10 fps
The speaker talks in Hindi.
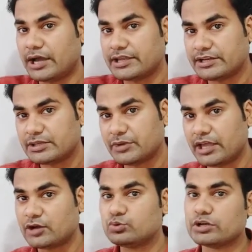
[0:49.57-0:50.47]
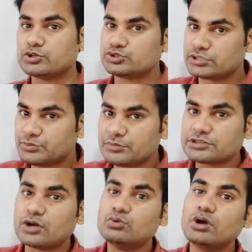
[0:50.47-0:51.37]
आई में आया हुआ क्वेश्चन भी
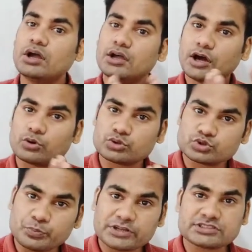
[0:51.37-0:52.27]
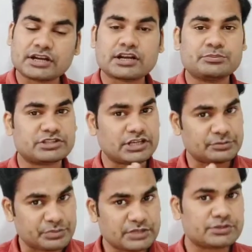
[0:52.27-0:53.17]
बताऊँगा और वो सुपर शार्टकट
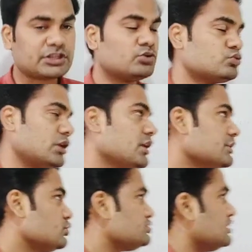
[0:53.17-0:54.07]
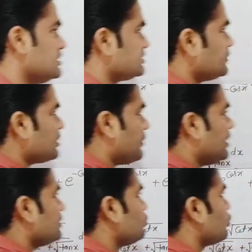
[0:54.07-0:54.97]
मेथड भी बताऊँगा तो चलिए सबसे
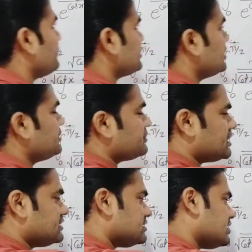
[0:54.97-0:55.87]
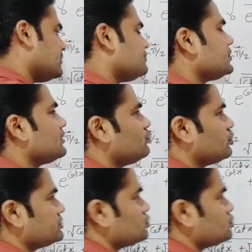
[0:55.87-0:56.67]
पहले हम लोग मेथड ही बता देते हैं फिर हम लोग